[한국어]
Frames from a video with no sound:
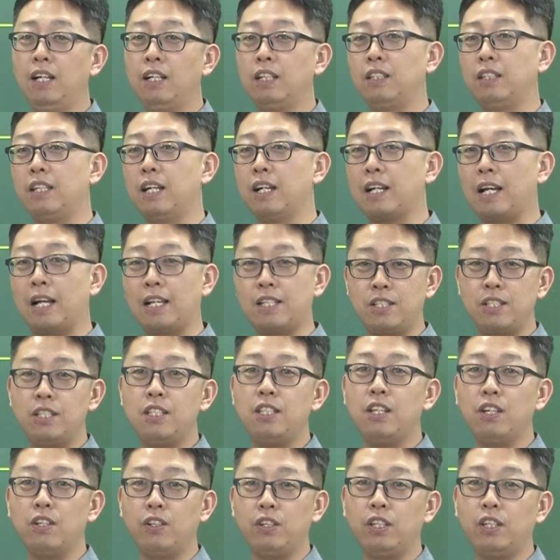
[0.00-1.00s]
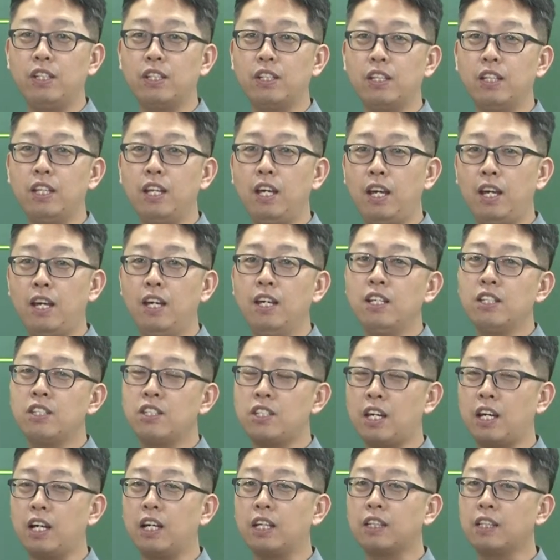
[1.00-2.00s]
그냥 같이 되어 있는데
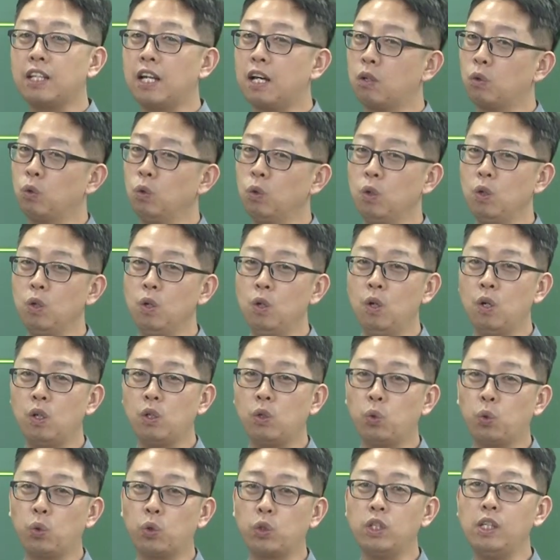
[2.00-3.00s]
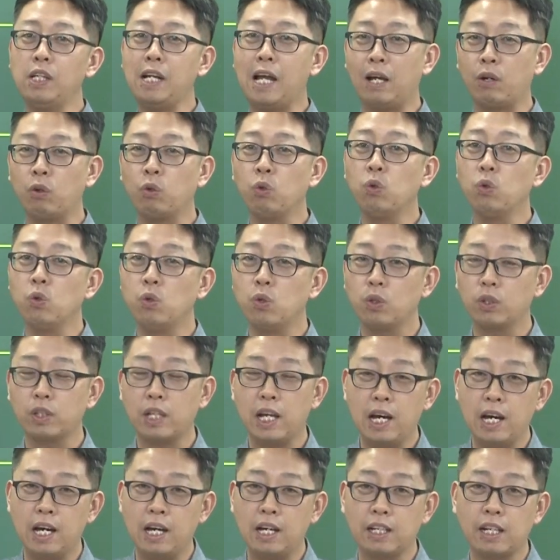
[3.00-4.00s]
제가 따로 요거를 나눠 놓은
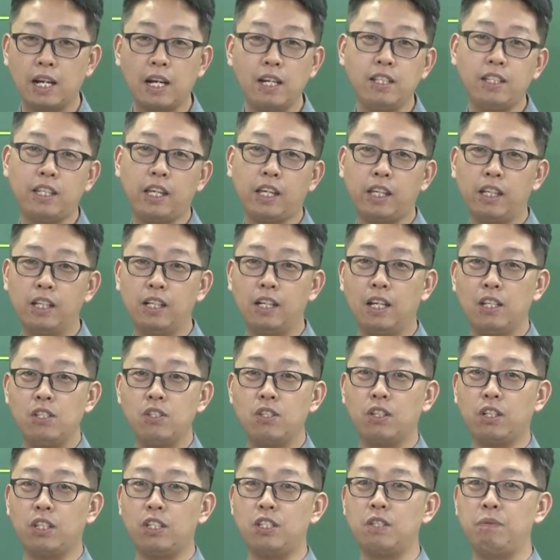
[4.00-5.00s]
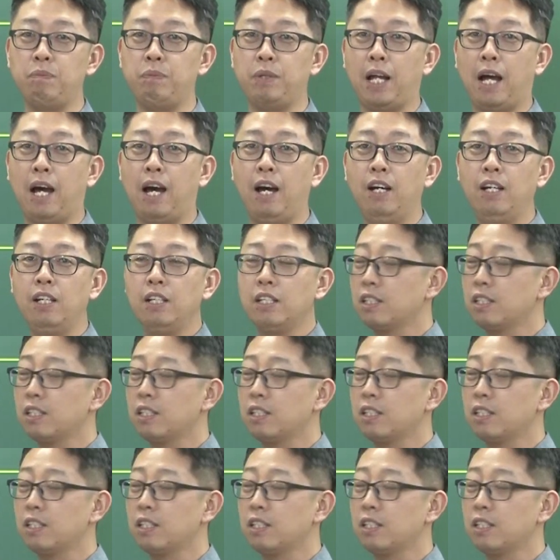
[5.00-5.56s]
거다라는 얘기를 한 적이 있습니다.